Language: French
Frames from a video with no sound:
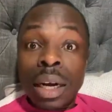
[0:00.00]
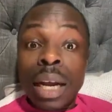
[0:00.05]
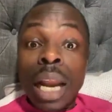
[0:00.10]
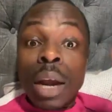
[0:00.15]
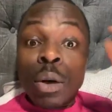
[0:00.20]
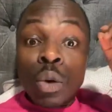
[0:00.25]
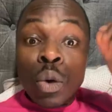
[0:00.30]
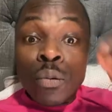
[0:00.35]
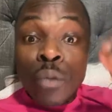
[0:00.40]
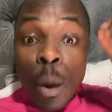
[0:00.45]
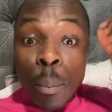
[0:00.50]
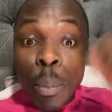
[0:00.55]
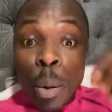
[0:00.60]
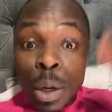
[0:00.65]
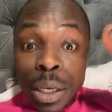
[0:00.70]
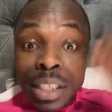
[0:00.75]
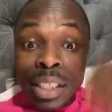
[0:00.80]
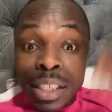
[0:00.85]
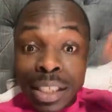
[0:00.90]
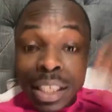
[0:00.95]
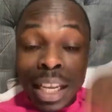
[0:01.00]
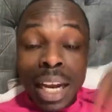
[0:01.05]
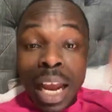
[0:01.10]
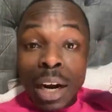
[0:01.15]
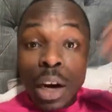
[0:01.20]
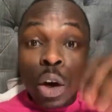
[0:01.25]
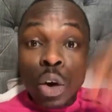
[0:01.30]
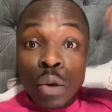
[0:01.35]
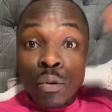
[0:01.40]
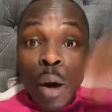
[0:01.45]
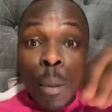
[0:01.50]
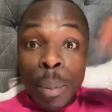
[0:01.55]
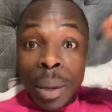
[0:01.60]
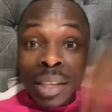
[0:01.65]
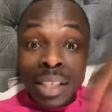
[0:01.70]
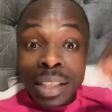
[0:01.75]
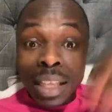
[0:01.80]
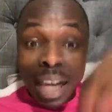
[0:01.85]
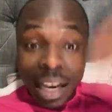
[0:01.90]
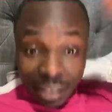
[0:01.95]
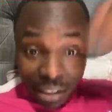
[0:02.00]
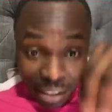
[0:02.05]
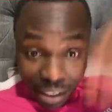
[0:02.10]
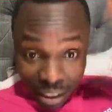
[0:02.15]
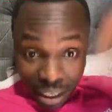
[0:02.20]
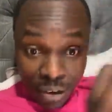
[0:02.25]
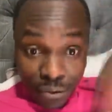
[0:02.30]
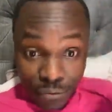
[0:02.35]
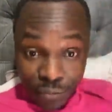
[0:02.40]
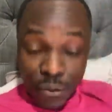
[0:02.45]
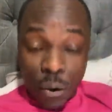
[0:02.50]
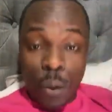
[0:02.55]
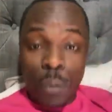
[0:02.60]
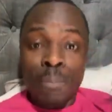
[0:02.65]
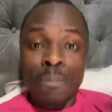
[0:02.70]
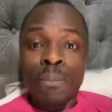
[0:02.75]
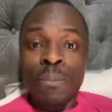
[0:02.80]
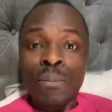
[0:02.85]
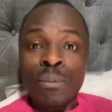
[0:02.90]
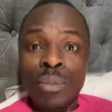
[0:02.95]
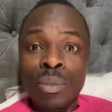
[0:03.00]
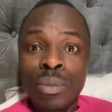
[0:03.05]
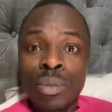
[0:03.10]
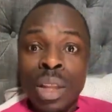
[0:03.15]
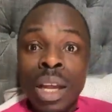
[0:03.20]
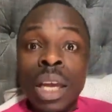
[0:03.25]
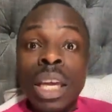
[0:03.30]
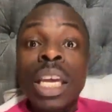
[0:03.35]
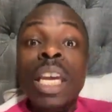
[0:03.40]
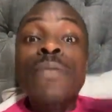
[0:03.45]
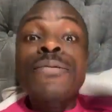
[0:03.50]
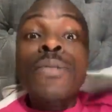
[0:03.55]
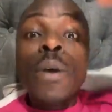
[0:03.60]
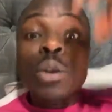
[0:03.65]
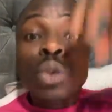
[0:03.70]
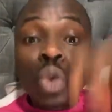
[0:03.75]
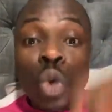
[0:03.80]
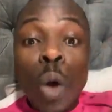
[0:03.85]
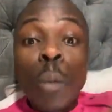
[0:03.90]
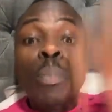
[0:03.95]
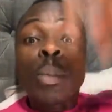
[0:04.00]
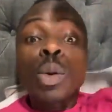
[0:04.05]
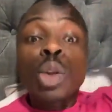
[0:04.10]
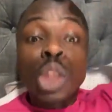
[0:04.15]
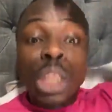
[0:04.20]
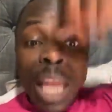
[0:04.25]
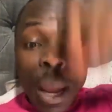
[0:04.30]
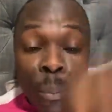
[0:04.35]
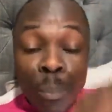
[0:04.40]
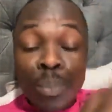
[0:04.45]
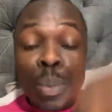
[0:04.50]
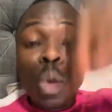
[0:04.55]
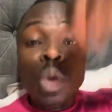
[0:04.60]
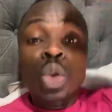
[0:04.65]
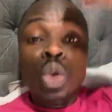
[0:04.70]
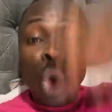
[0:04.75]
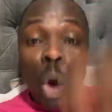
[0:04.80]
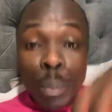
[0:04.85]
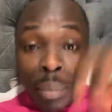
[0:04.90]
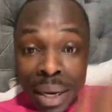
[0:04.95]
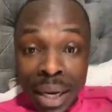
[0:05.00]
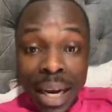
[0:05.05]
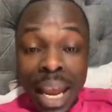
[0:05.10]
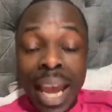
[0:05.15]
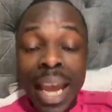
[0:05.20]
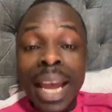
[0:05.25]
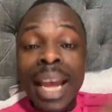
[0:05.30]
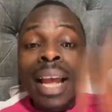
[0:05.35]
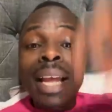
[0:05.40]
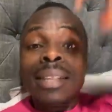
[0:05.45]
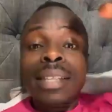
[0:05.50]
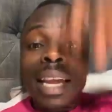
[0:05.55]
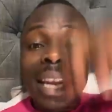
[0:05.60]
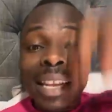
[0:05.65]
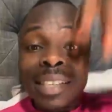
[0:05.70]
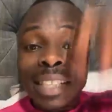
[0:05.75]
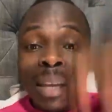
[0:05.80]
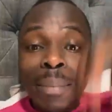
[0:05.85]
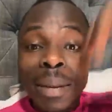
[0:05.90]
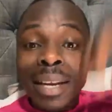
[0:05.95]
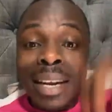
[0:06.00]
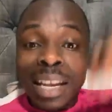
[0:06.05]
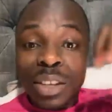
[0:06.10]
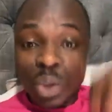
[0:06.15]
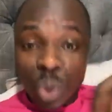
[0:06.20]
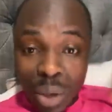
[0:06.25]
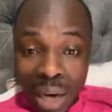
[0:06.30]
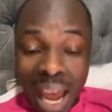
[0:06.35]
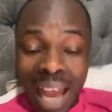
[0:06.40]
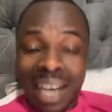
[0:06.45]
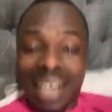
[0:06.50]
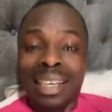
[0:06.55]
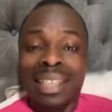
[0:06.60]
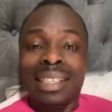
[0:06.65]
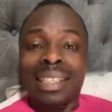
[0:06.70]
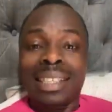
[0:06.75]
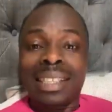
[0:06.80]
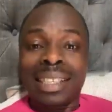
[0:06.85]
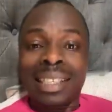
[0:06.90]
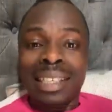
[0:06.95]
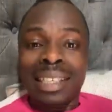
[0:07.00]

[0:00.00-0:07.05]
Les nouveaux politiciens, là, le nouveau président, là, c'est ce qu'ils font. Ils font tout pour, pour dominer dans l'Assemblée nationale.